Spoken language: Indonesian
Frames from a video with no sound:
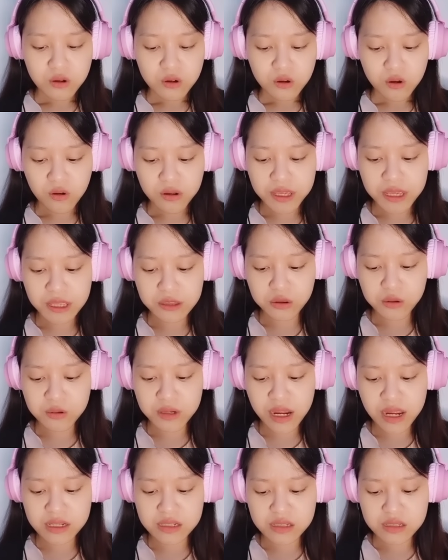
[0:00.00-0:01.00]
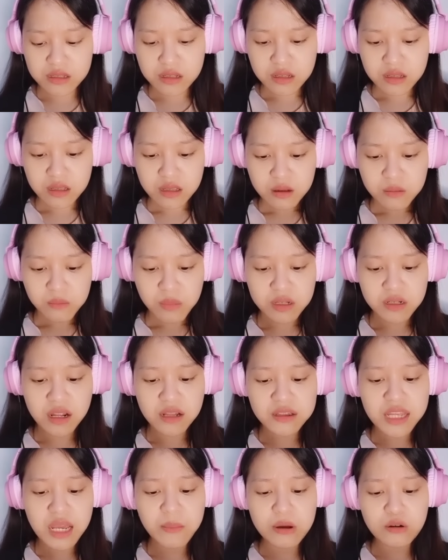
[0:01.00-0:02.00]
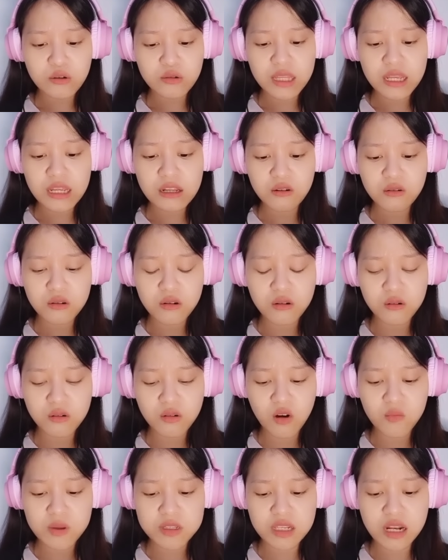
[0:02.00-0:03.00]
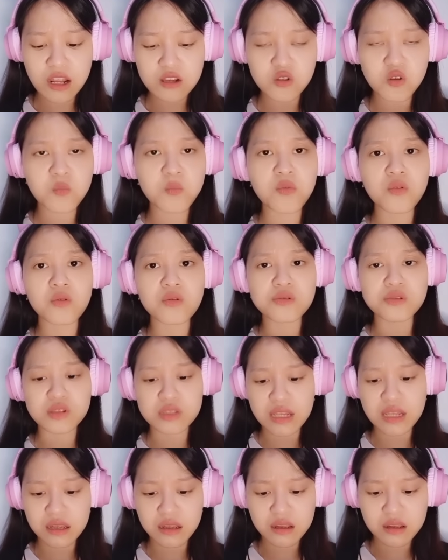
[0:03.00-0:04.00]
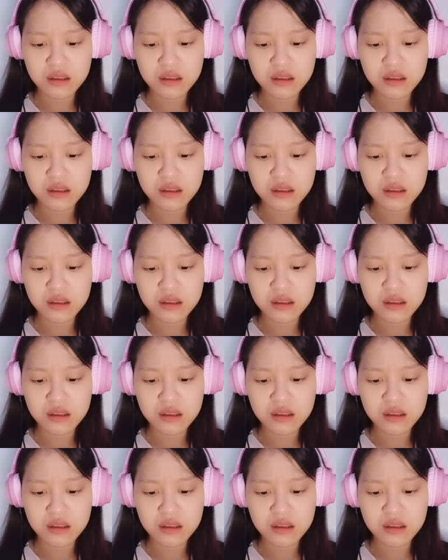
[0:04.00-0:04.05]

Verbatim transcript: Kok gitu, guys? Padahal dia baru tidur loh, kok bisa langsung pusing?